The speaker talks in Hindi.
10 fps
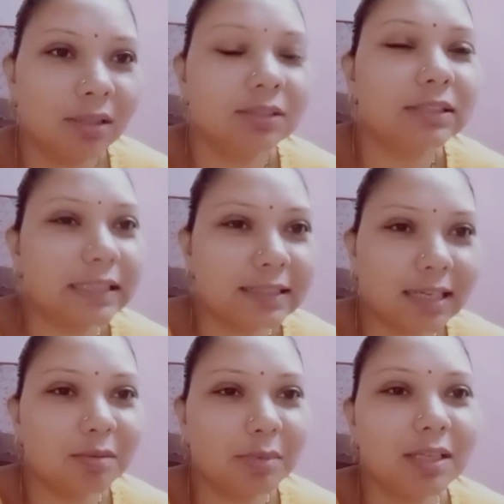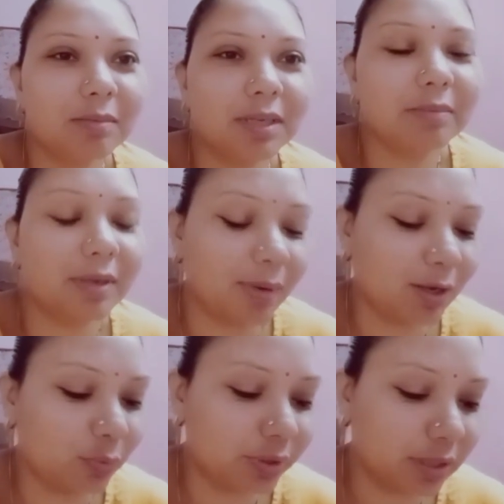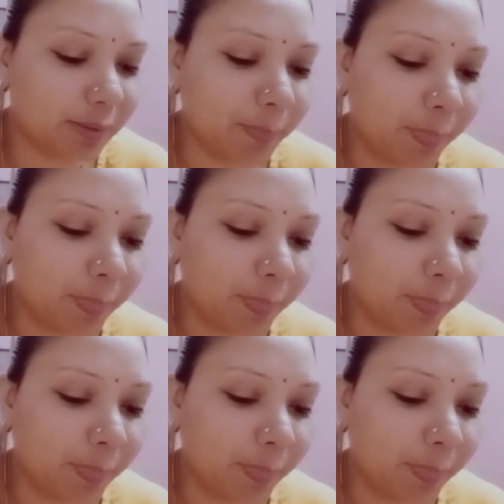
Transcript: छः सात महीने में कभी कभार होते हैं